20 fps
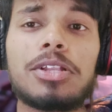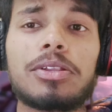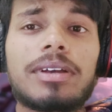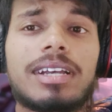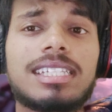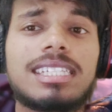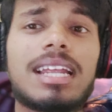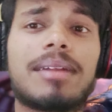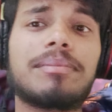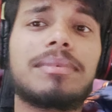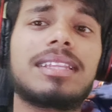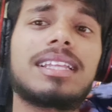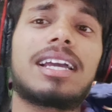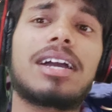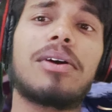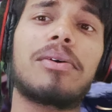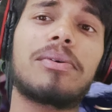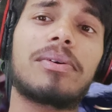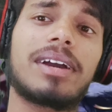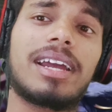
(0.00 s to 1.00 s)
तो जैसे आपने
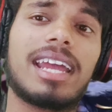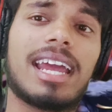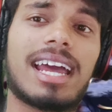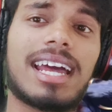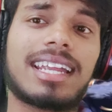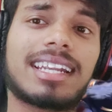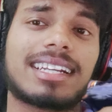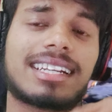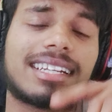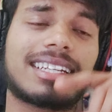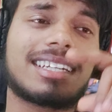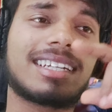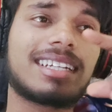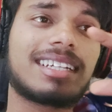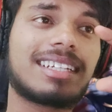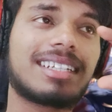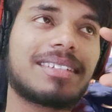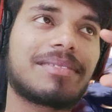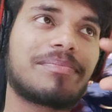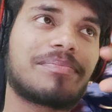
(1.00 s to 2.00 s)
देखा होगा
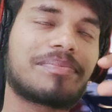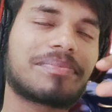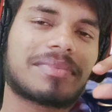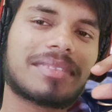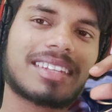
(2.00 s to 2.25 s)
यार